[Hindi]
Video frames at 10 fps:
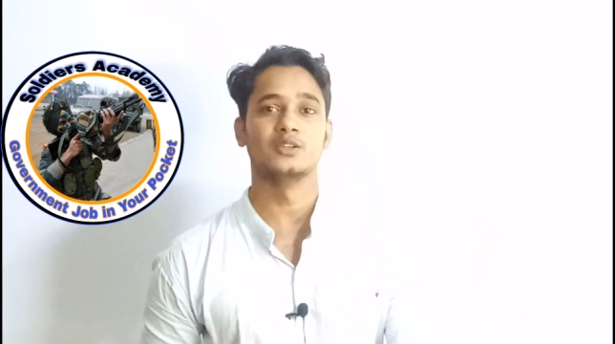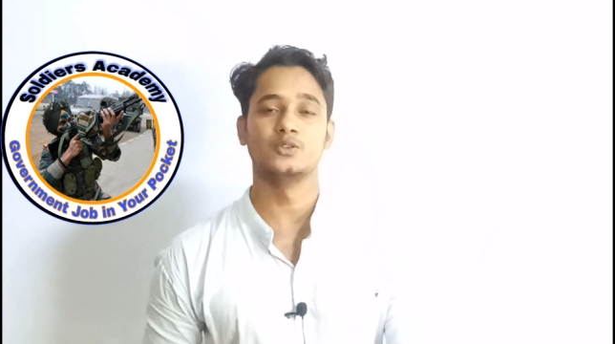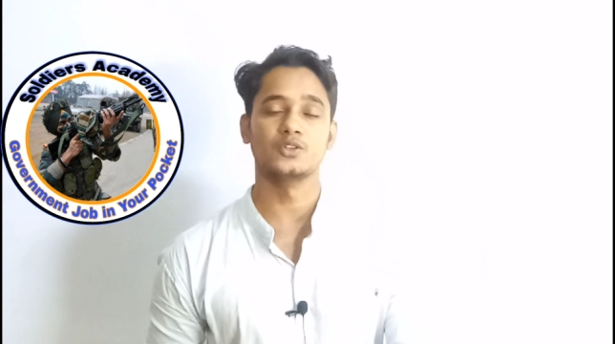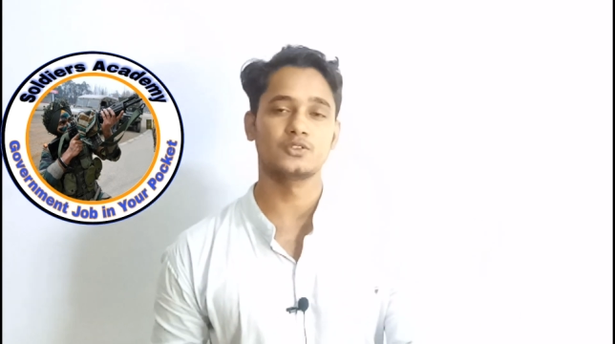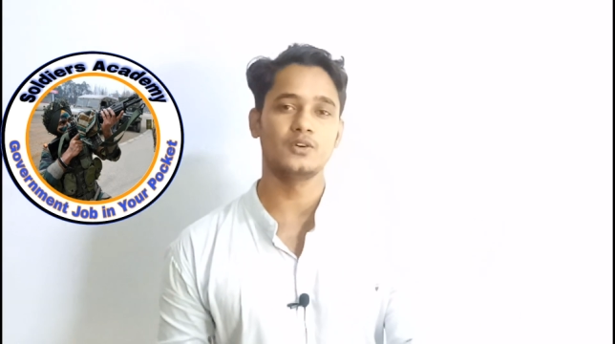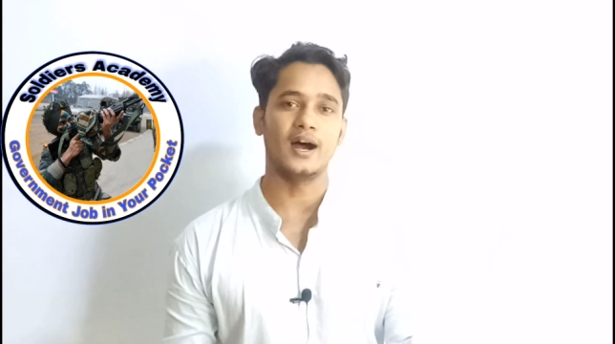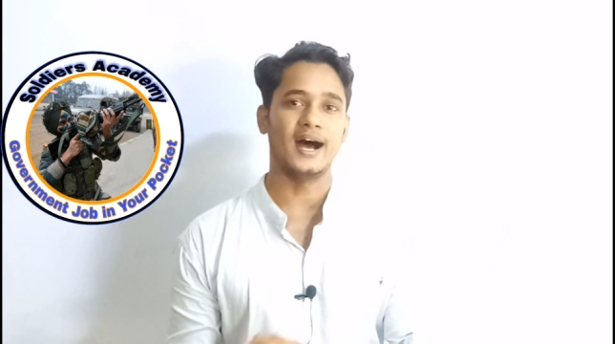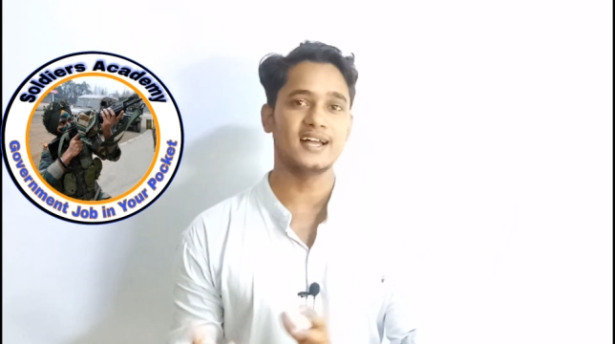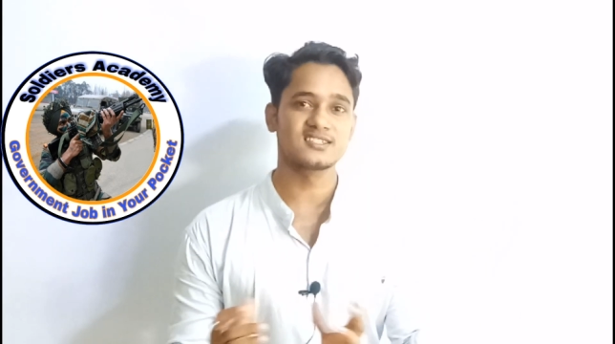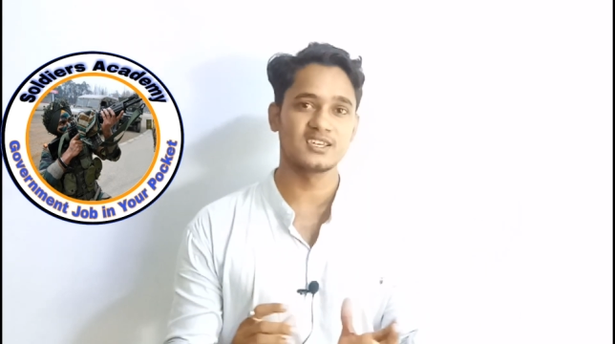तो दोस्तों
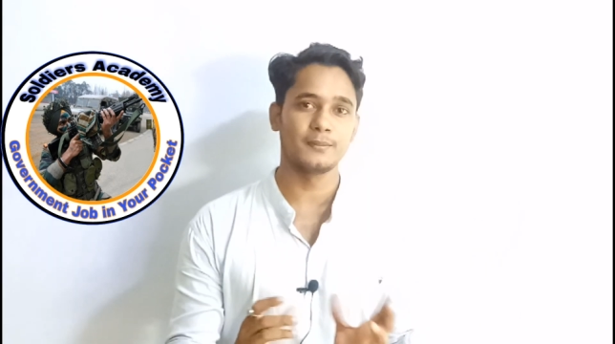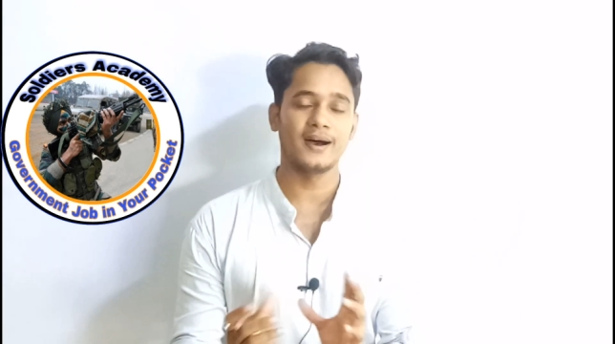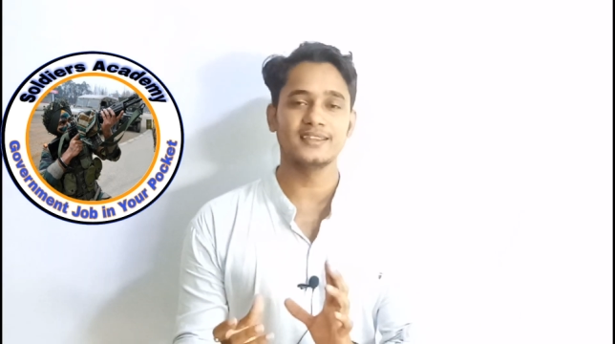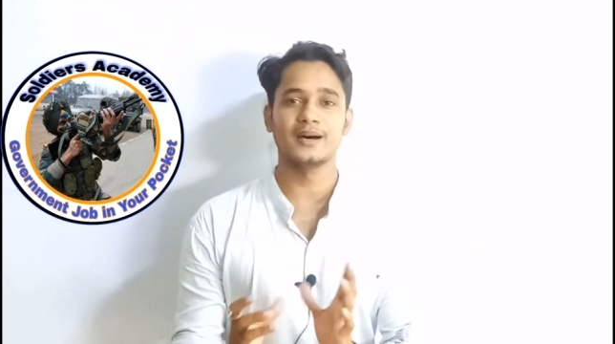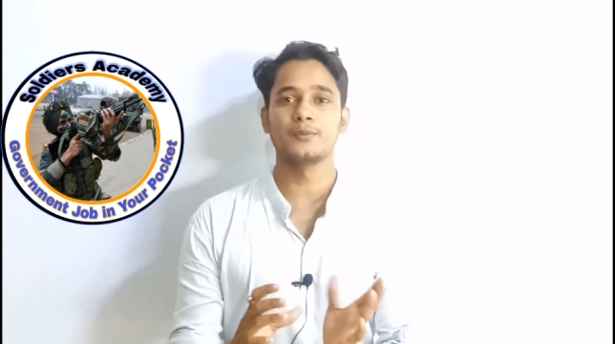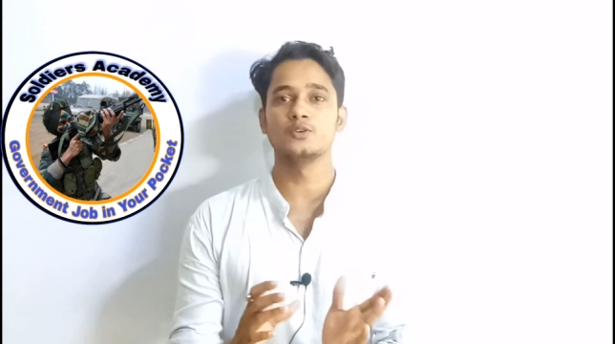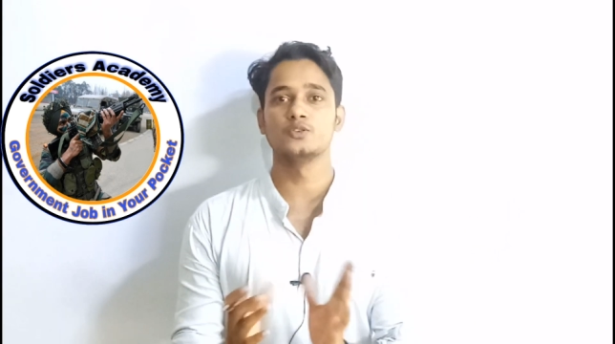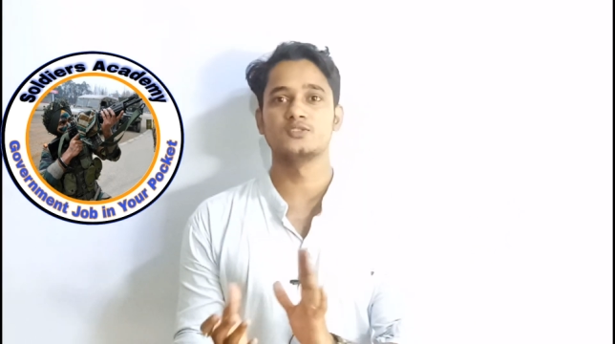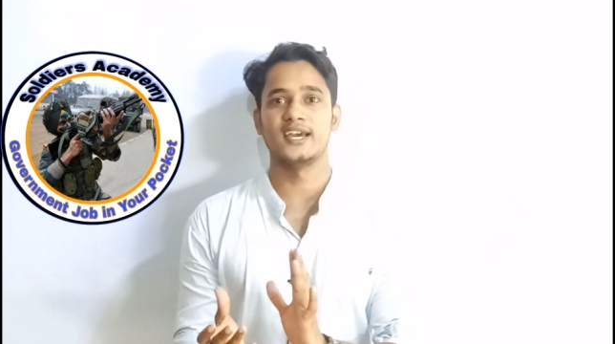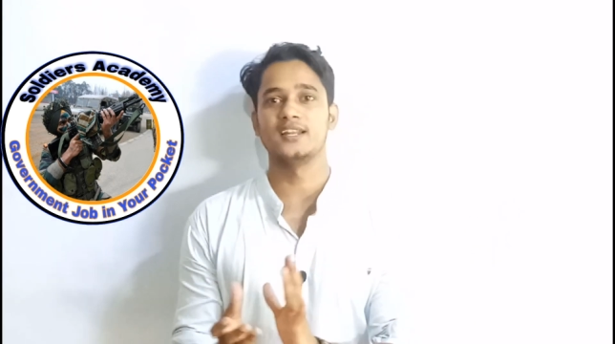आज के बाद आपको
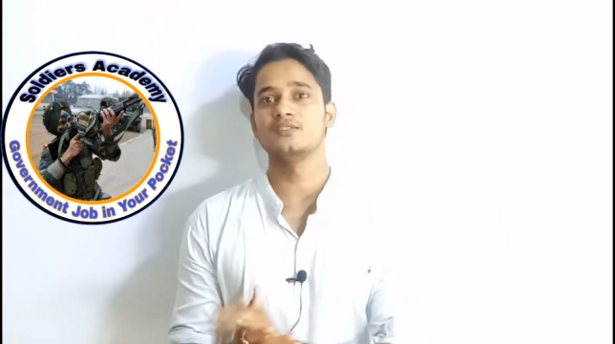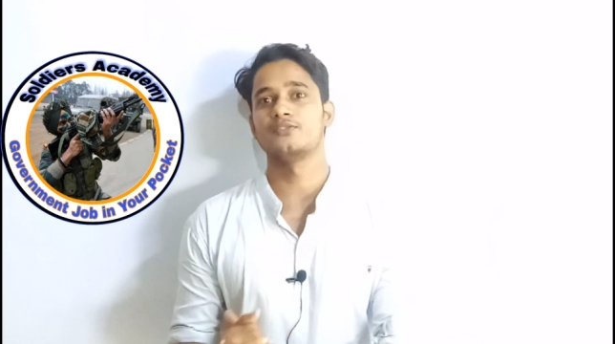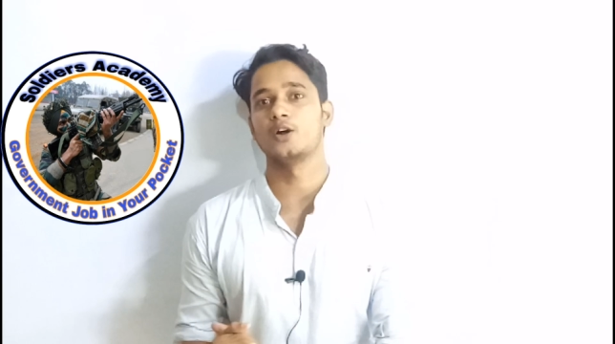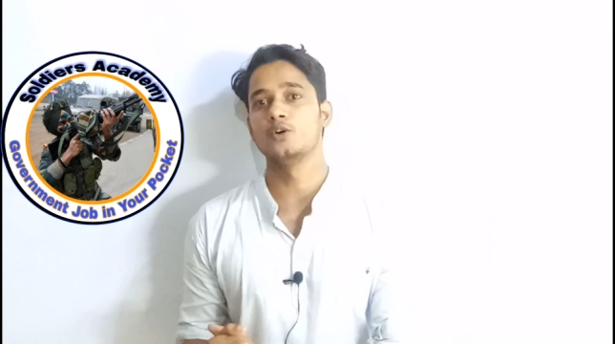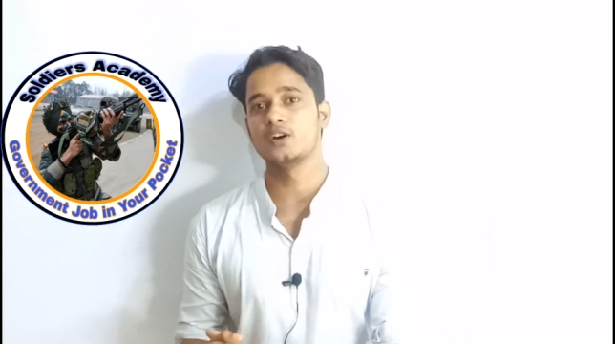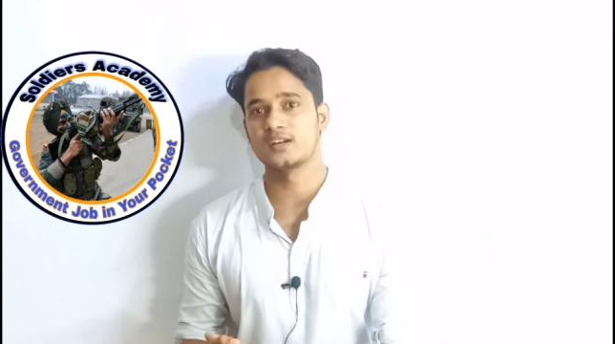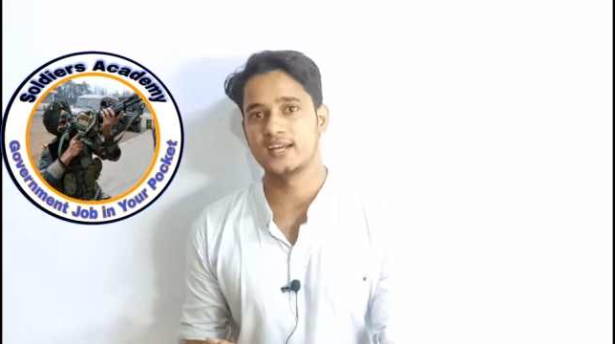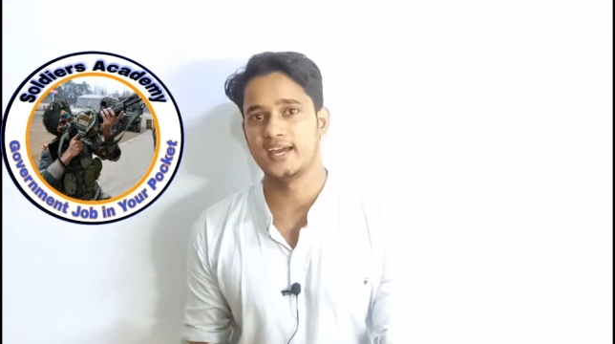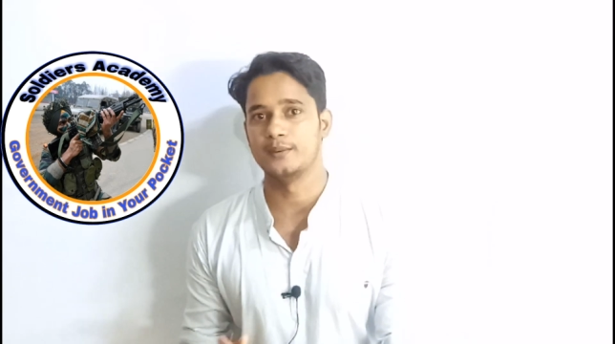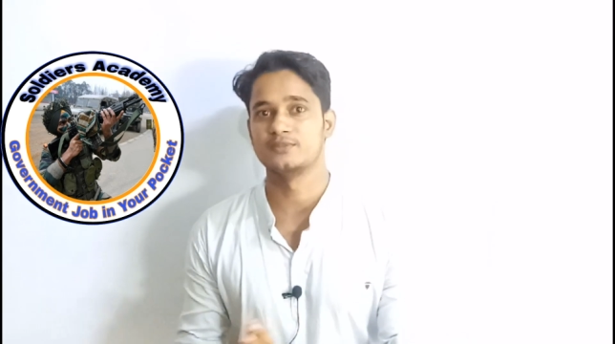जो चैनल फॉलो
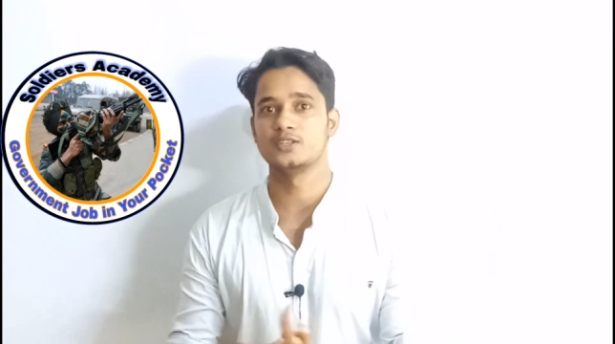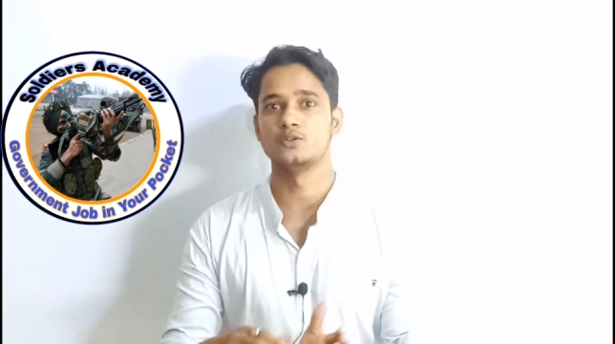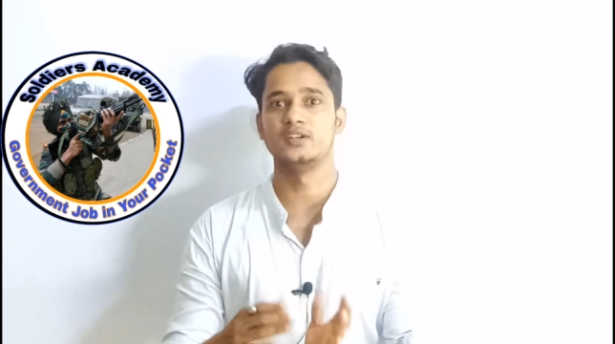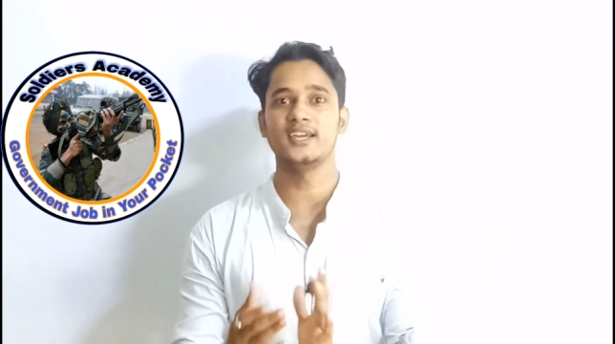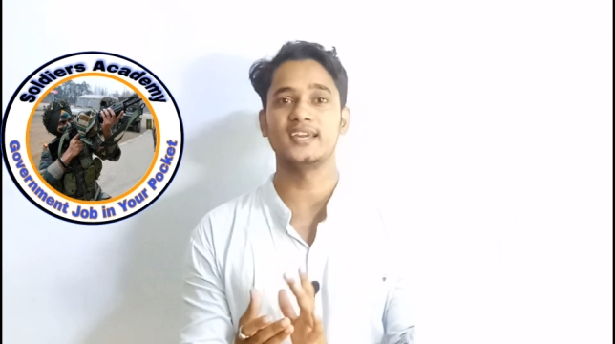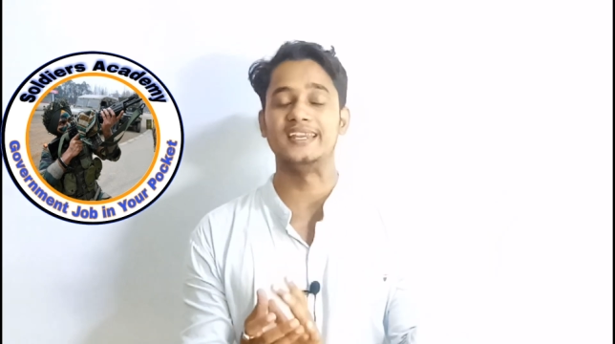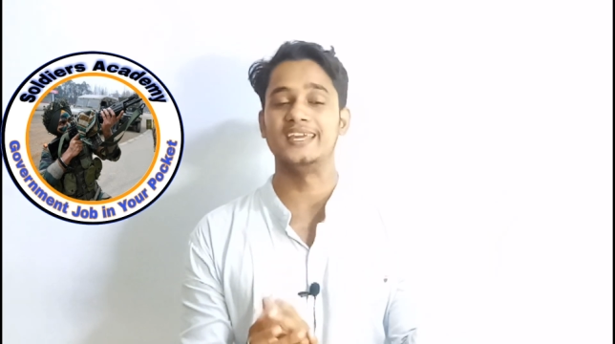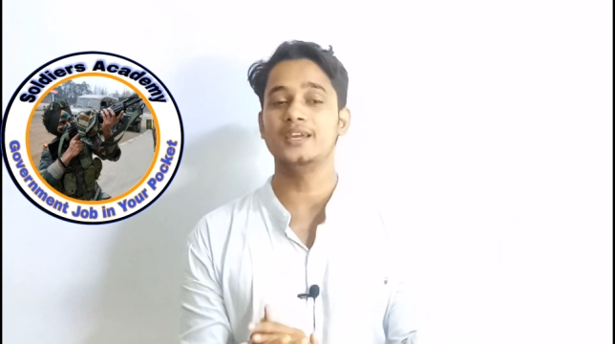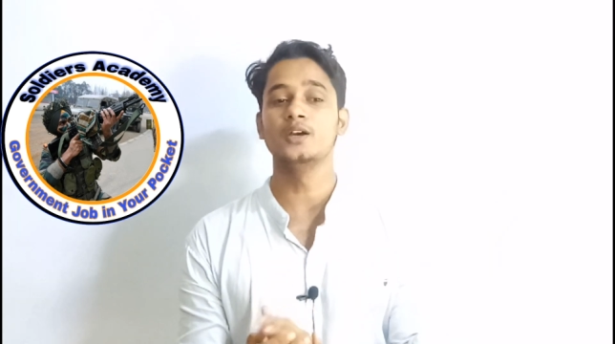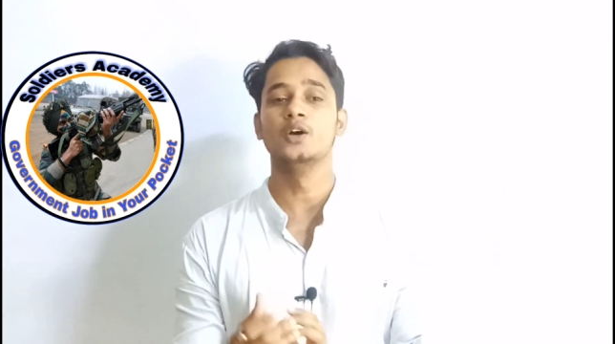करना है हमसे जुड़ने के
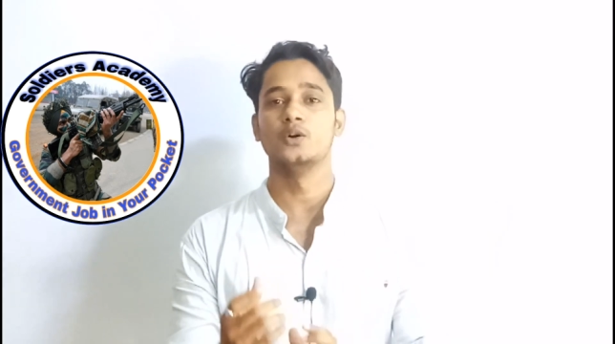लिए